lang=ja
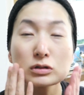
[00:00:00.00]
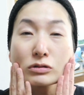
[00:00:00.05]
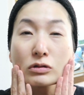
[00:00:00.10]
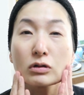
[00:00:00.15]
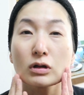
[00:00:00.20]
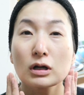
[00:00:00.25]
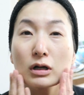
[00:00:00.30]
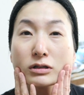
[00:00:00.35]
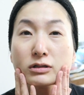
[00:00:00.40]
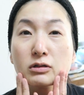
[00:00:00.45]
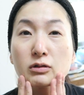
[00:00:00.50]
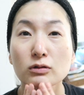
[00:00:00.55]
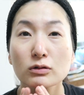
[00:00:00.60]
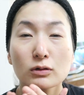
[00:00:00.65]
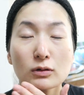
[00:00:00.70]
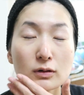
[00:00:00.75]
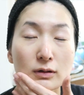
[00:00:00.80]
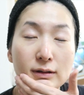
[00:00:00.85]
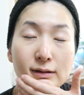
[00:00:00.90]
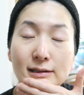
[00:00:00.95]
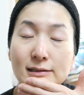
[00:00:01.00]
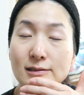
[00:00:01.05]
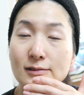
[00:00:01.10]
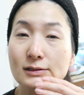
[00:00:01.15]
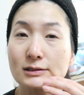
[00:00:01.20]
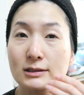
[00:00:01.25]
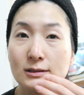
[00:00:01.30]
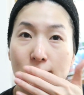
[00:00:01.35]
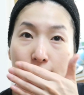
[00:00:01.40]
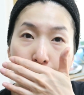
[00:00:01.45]
それがちょっと化
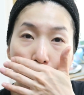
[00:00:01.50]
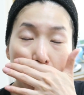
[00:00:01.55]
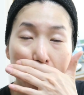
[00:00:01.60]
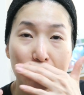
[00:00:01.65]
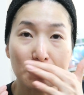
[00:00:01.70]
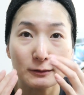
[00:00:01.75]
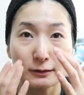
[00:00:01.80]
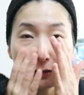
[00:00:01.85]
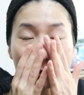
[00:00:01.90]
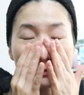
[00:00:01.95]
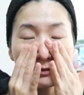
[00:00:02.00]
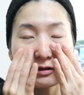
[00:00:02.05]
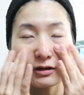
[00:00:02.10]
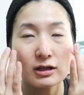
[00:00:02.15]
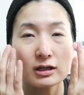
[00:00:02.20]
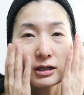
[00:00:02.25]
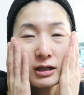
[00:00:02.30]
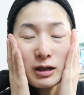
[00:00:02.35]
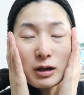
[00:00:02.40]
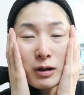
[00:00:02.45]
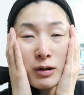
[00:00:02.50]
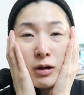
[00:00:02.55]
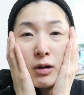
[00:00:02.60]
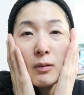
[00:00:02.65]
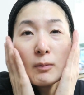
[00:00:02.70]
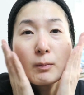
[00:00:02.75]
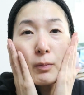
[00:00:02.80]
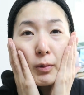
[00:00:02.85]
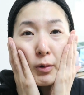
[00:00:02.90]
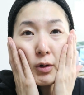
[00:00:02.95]
粧水とか塗ってる時に
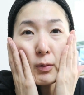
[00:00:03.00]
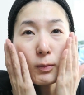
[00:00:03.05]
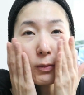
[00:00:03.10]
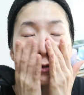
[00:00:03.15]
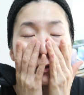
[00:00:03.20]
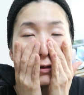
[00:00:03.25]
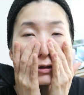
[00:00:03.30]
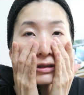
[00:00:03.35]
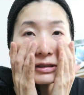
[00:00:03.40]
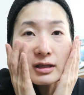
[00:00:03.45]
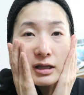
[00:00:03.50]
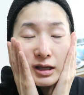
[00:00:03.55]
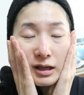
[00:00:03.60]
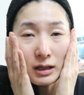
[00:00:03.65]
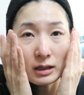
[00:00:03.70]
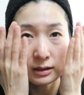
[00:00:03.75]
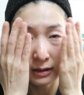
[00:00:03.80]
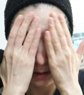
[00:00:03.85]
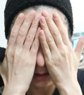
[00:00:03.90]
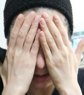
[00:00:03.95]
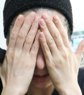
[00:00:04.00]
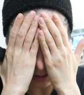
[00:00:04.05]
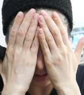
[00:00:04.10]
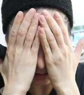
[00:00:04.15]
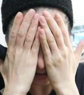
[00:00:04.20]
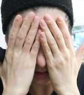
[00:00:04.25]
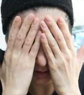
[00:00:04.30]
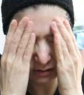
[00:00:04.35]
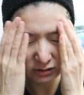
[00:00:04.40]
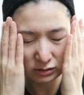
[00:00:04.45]
ポロポロって
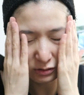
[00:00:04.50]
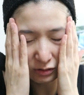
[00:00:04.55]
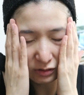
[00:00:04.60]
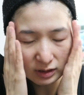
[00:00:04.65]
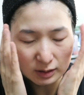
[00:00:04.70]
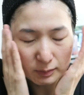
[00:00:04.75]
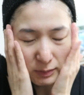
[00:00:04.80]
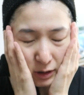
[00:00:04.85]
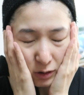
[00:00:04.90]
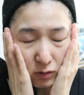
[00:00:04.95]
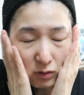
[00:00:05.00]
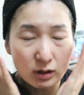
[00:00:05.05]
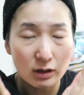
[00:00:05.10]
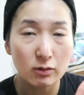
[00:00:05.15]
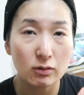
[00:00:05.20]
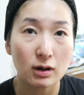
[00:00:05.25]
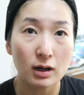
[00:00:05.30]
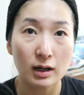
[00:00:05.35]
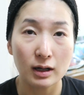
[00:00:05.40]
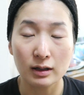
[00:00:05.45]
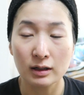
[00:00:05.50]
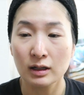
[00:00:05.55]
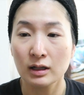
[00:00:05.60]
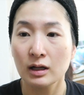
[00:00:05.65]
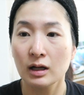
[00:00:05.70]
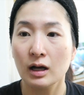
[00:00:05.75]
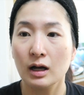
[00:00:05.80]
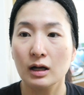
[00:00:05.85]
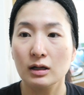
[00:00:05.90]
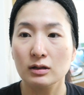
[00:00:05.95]
するので、まあ、これは
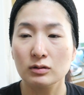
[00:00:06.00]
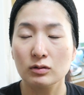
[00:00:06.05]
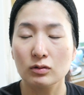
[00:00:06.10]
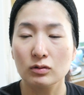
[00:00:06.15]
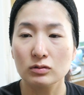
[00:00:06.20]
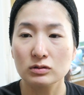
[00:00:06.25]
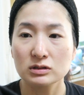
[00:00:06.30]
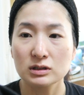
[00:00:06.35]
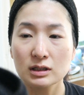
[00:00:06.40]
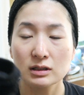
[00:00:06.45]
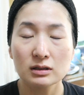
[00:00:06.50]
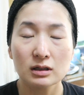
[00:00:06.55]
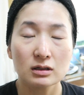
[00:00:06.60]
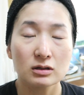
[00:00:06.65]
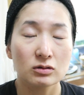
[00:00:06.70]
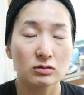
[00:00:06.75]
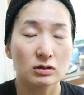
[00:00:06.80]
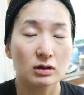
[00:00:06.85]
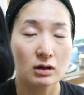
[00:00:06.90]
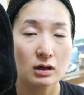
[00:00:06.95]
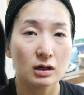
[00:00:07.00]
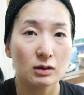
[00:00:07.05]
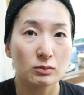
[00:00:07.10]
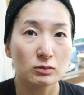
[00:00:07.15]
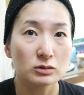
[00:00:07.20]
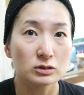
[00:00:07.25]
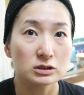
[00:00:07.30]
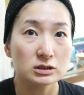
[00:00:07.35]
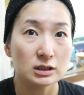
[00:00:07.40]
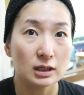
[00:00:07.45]
あの洗濯機を何回
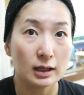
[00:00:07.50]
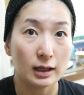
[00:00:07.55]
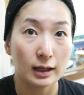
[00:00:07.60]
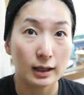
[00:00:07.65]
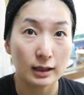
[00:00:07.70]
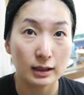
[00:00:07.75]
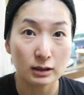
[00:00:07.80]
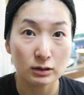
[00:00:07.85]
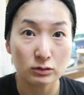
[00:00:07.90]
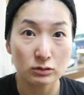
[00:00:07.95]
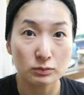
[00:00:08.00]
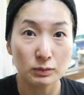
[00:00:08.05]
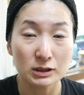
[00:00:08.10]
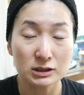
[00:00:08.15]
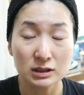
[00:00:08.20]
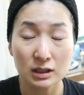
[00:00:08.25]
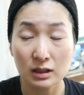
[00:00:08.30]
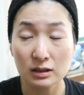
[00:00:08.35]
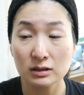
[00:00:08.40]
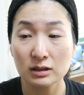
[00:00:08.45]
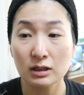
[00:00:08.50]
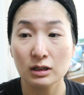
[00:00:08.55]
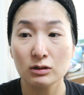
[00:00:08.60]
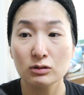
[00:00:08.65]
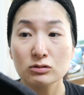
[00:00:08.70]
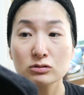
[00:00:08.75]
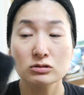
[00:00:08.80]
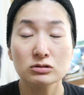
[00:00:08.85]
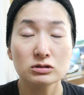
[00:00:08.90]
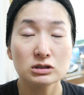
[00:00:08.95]
もしていく、まあ、使って
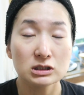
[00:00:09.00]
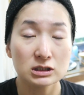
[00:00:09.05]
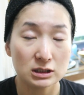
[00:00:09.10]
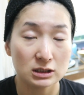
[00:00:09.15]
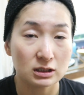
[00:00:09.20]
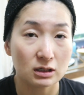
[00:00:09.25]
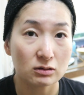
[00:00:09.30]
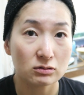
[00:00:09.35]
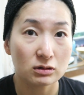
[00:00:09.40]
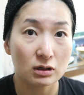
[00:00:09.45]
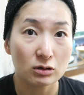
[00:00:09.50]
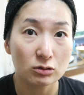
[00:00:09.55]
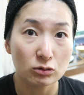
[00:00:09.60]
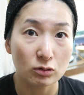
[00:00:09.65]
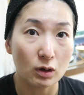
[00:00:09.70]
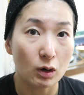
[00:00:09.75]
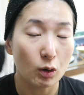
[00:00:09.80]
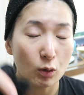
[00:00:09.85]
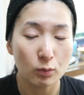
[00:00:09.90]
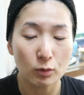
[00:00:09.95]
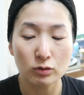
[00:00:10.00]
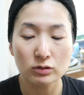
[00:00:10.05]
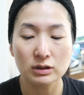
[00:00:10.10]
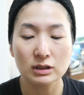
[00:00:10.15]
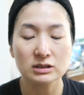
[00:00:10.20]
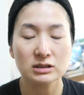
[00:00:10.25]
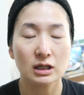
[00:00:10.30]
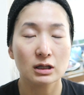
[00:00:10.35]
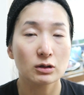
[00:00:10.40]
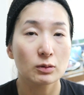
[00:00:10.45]
いくうちになくなるとは思うん
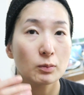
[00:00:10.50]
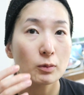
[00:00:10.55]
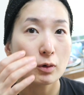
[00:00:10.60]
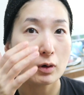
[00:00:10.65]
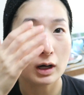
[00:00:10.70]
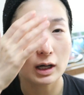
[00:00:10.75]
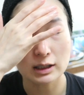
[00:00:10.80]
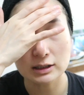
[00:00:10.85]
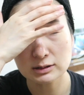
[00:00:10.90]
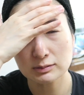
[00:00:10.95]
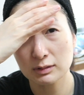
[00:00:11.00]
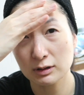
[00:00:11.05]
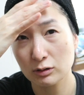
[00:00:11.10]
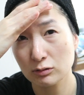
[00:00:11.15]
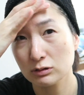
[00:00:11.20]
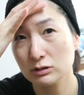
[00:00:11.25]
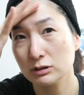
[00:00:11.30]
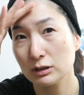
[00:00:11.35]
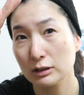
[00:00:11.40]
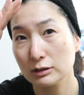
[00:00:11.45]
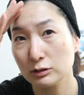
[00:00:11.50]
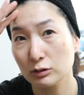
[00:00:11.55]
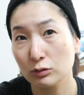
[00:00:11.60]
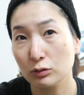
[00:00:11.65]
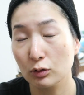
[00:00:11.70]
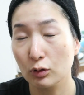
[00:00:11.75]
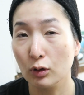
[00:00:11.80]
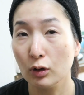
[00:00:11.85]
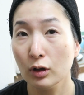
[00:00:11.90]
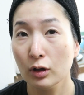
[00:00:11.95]
ですけども、初めのうちはちょっ
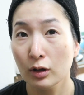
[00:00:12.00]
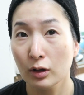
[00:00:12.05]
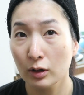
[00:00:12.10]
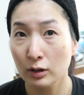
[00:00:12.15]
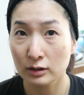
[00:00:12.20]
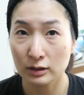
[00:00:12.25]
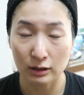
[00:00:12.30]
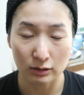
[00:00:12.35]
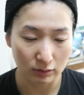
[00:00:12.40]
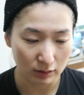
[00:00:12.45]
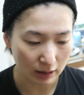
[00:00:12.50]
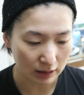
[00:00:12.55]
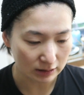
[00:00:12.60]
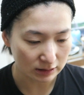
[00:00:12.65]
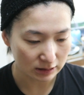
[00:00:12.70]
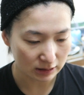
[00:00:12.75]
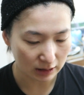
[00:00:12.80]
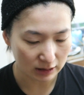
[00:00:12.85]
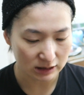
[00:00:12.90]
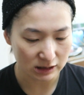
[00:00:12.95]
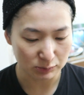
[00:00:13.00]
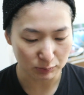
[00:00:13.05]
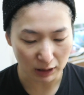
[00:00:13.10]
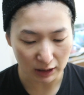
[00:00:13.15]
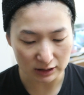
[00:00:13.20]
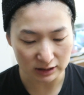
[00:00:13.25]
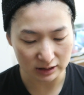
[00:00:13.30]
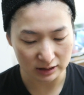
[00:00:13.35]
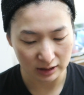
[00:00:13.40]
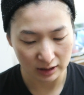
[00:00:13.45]
と出る感じがし
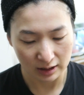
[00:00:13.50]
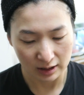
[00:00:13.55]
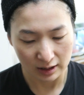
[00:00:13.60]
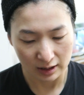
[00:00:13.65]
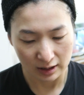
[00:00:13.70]
ます。